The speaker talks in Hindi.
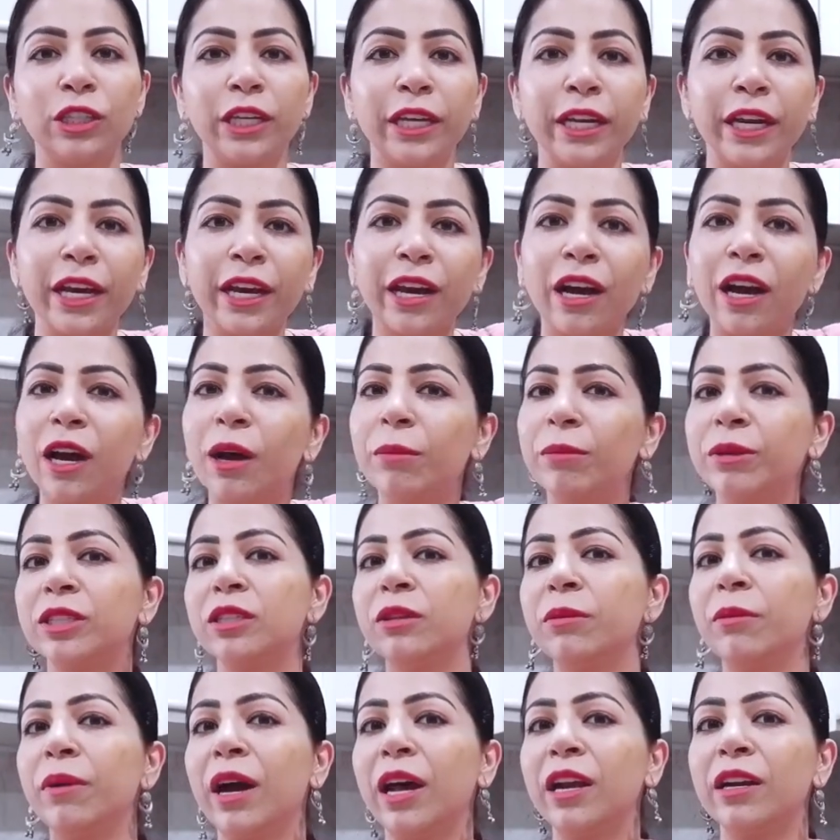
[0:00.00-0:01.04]
जीरे का हम
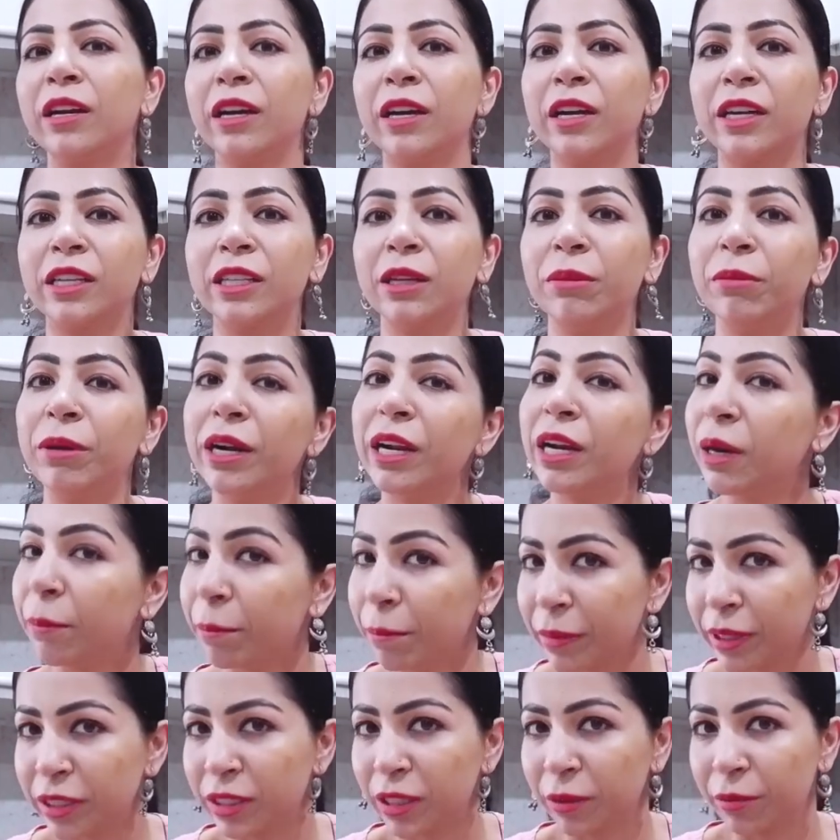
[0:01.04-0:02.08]
इस्तेमाल कर रहे थे बड़े
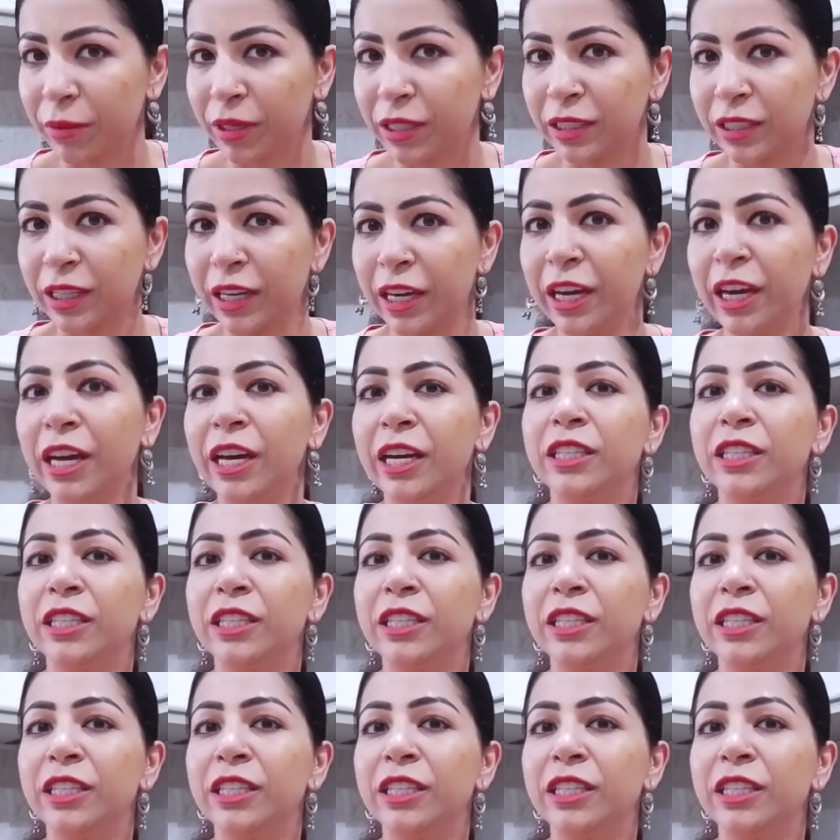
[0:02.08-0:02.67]
लंबे समय से